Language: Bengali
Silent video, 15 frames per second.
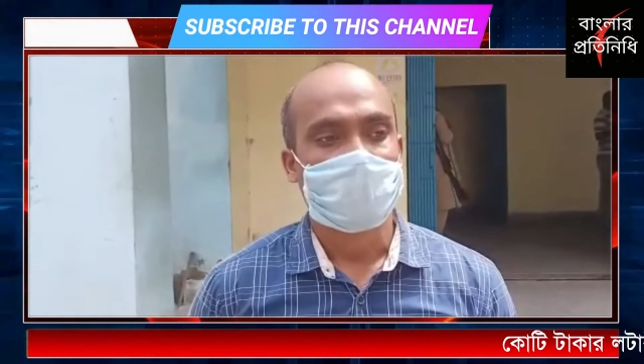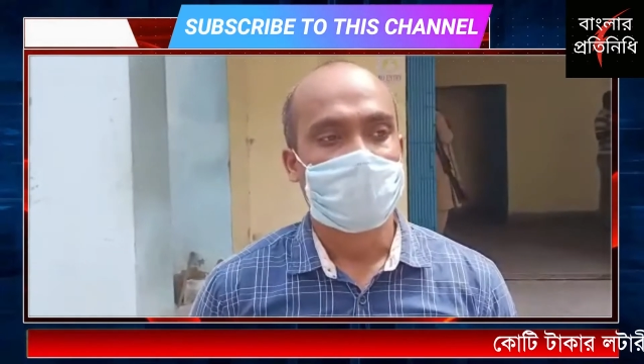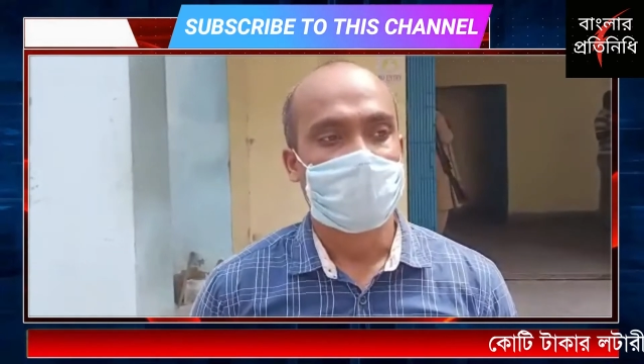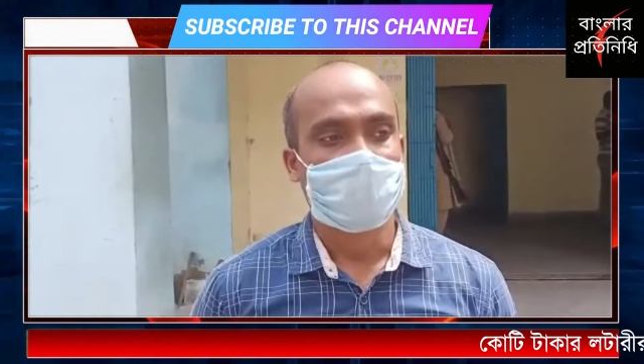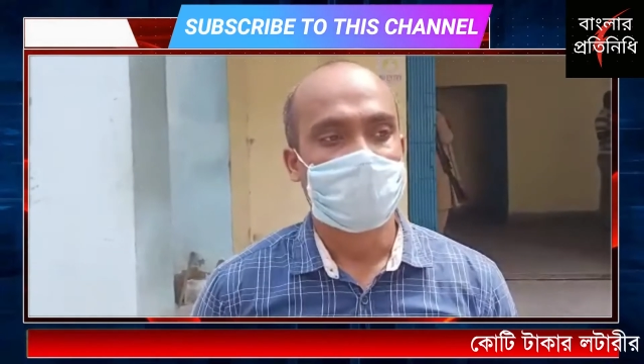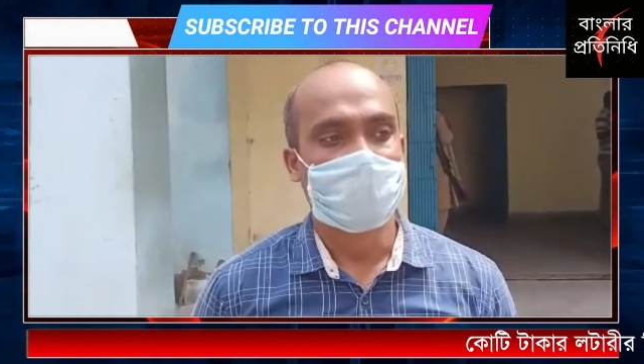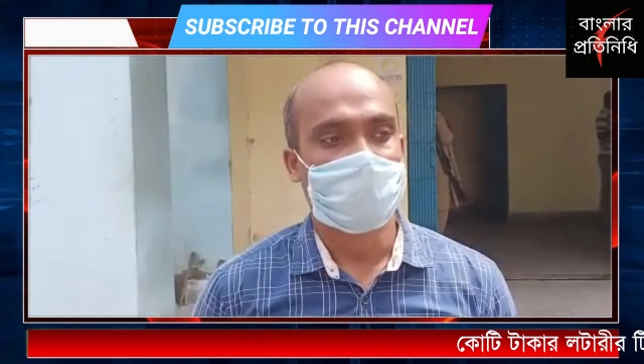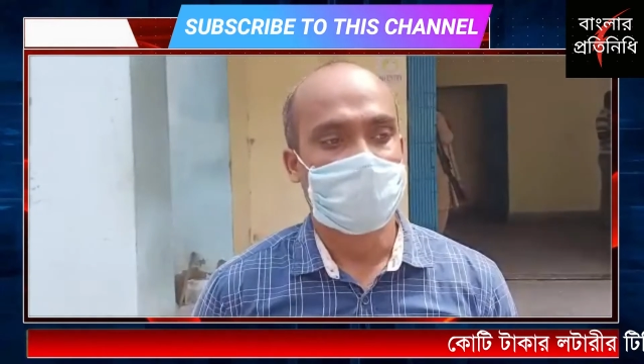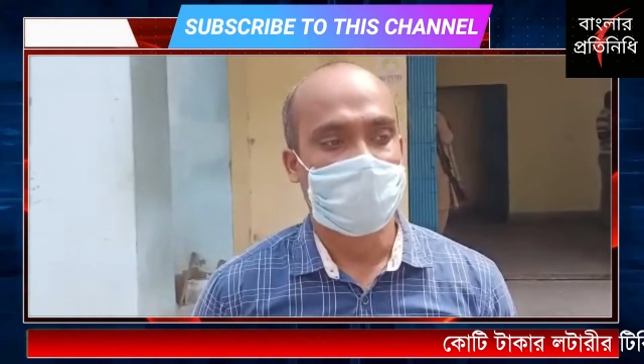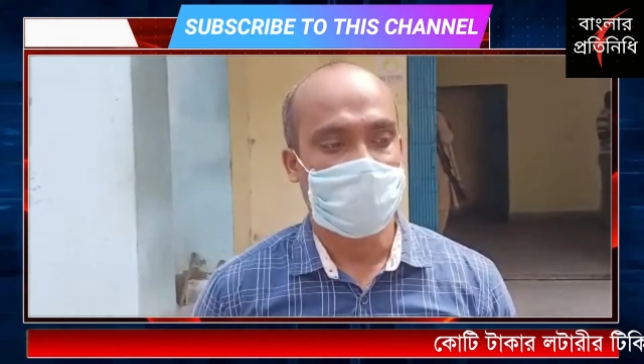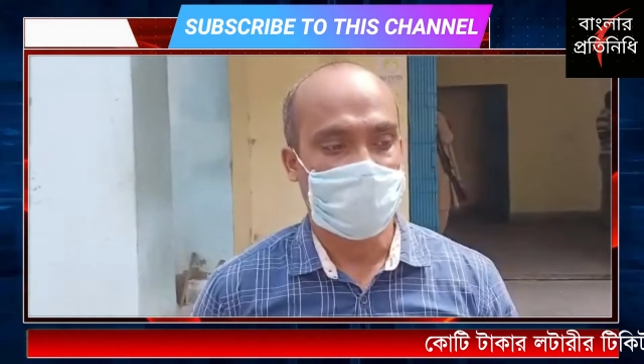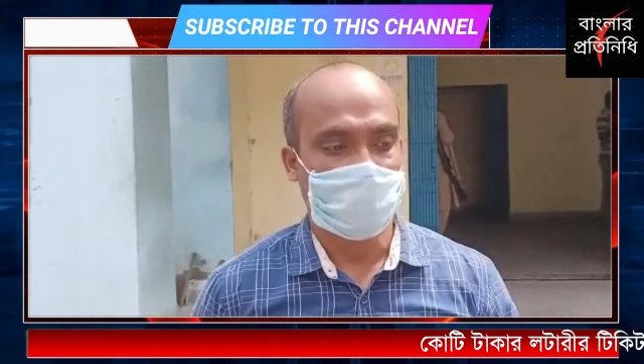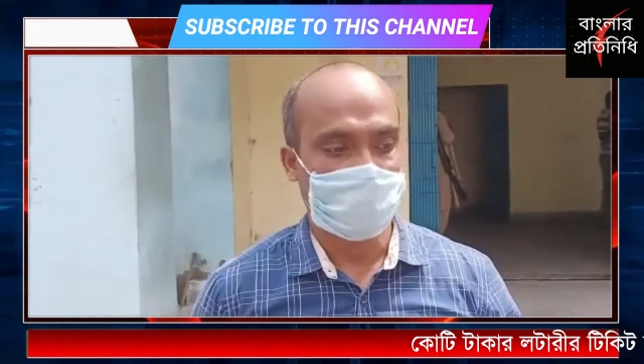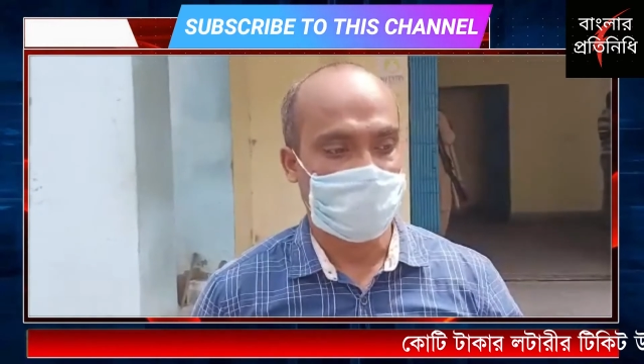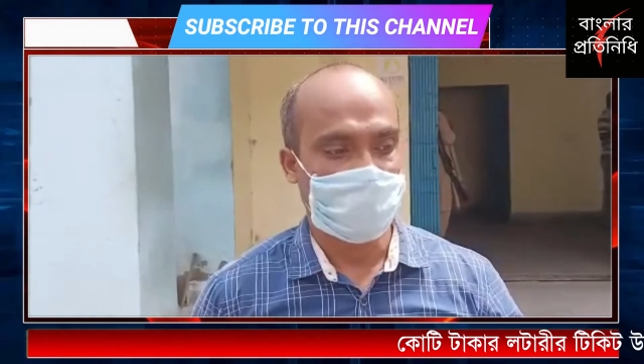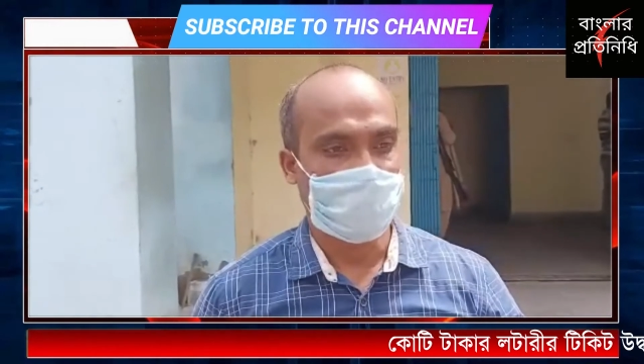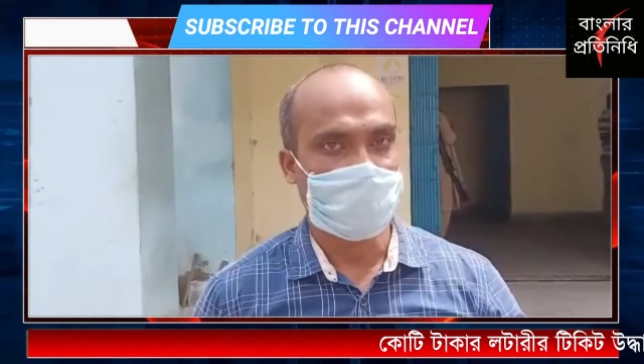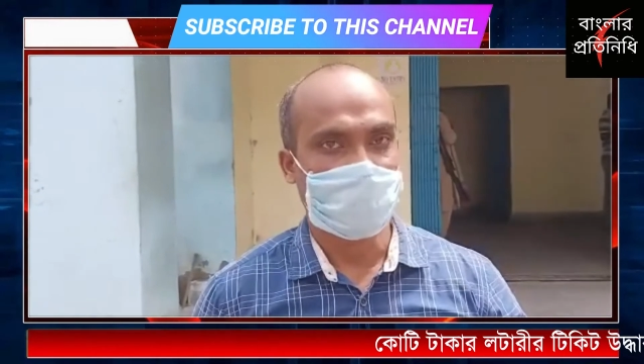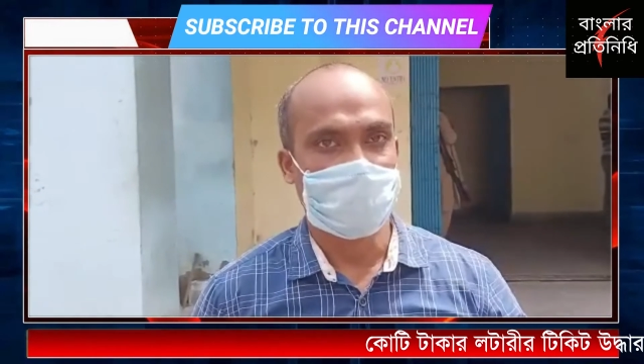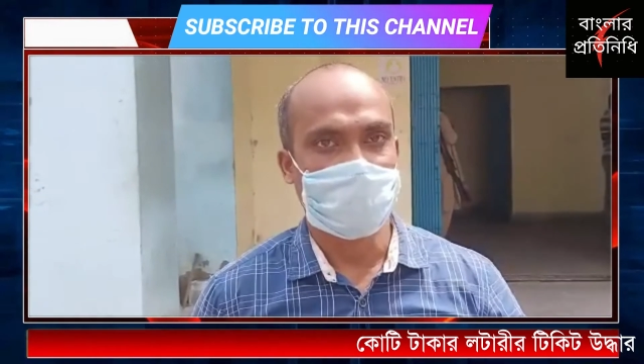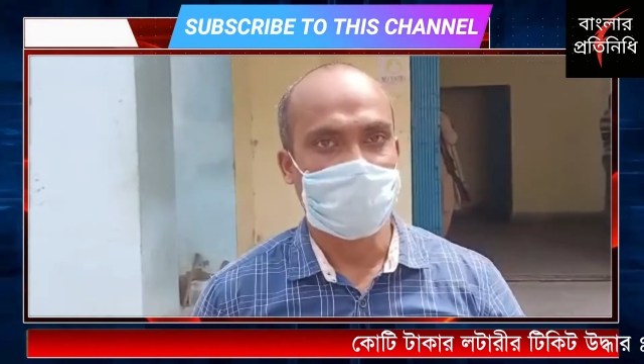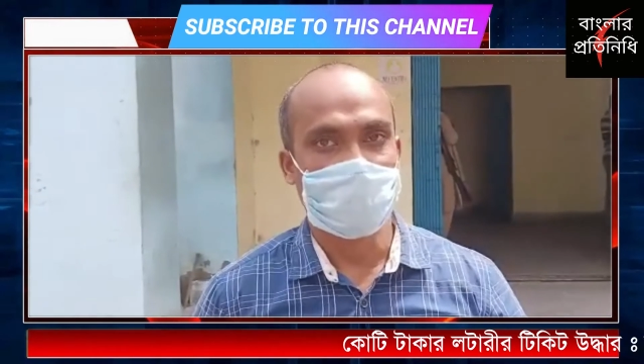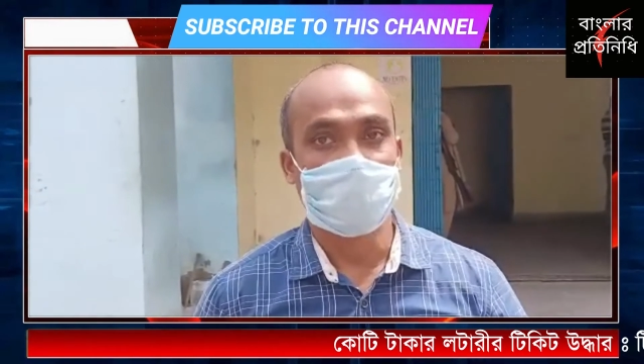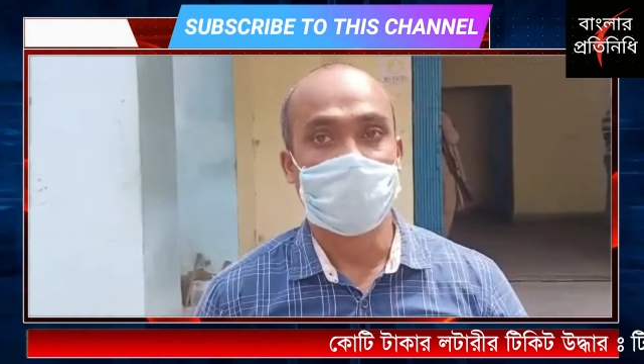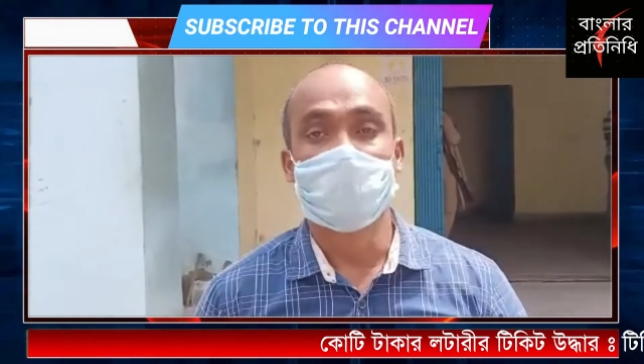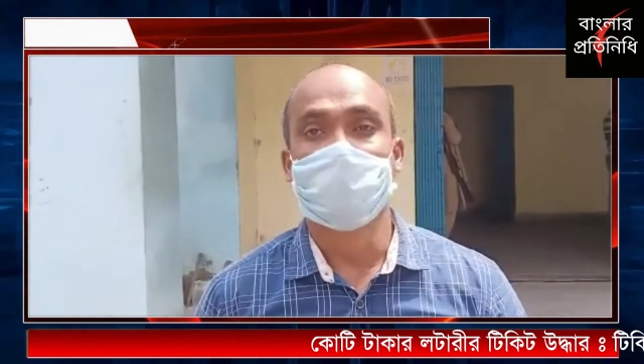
তখন ওনার ছেলে মানে কি